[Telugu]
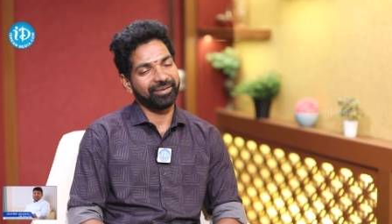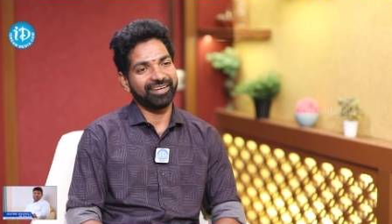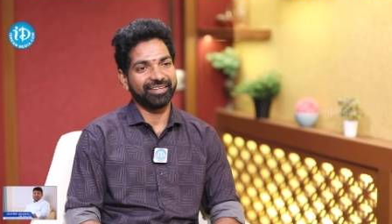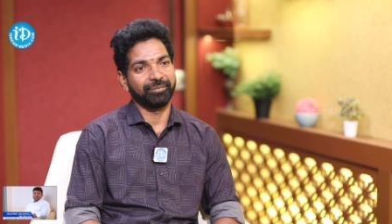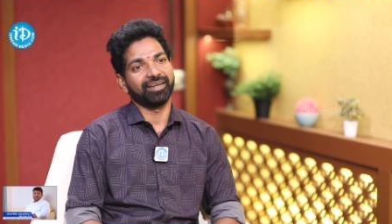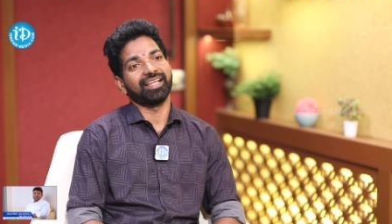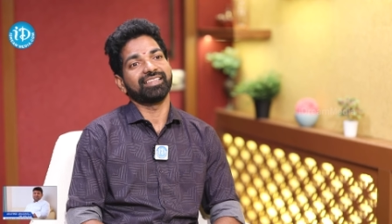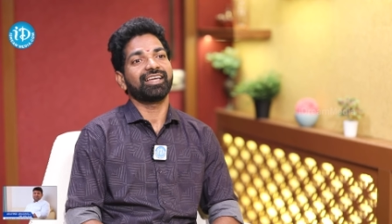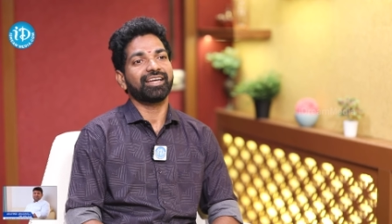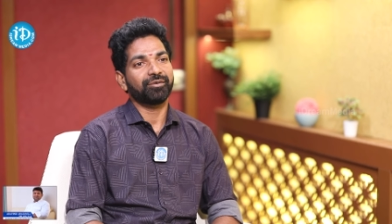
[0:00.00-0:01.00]
పర్లేదు మీరు
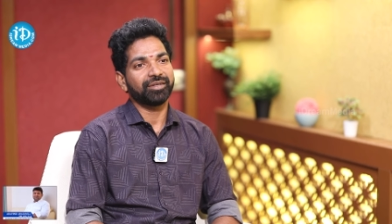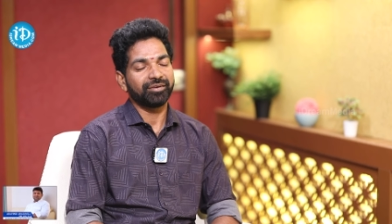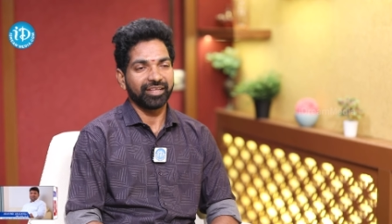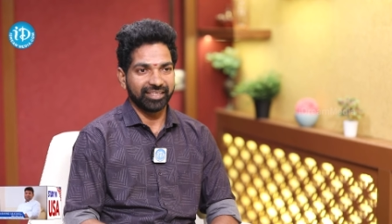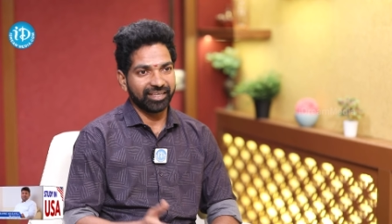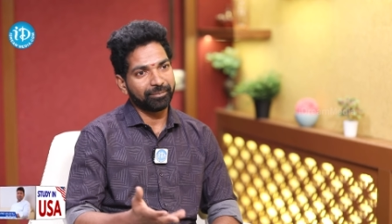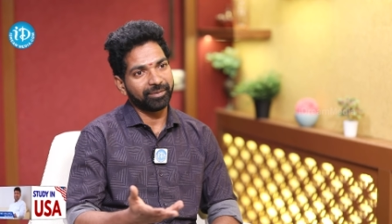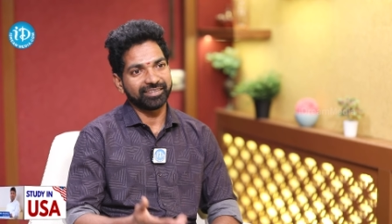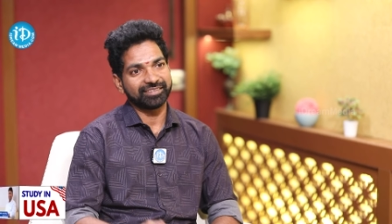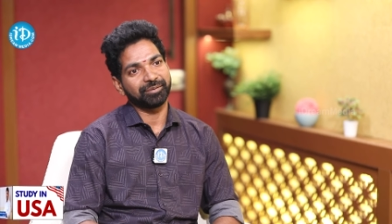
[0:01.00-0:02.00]
అందంగా ఉన్నారు అందంగా
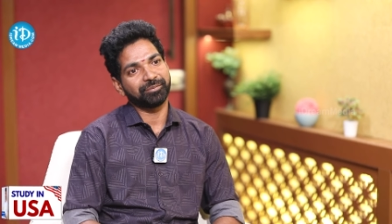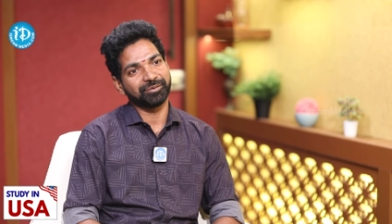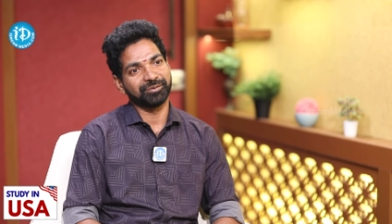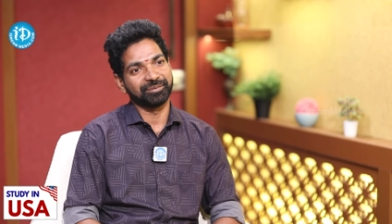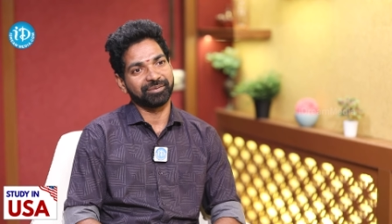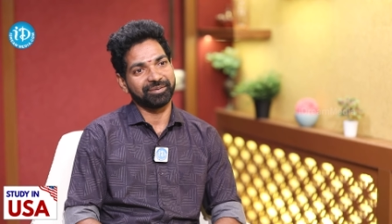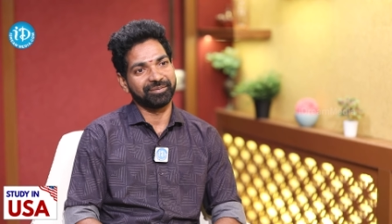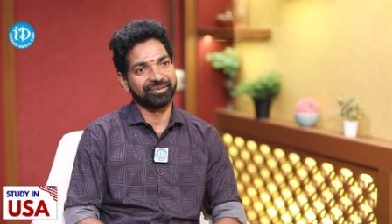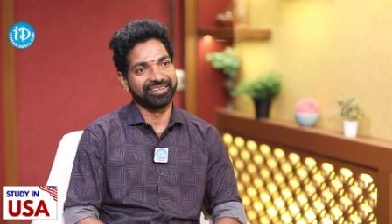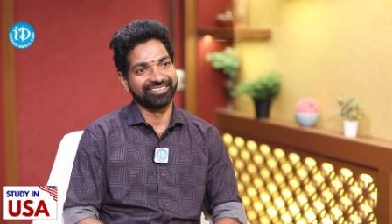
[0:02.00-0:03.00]
పాడితే సరిపోతుంది
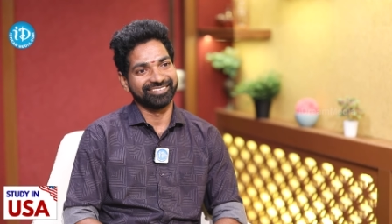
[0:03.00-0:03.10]
ప్రాబ్లం లేదు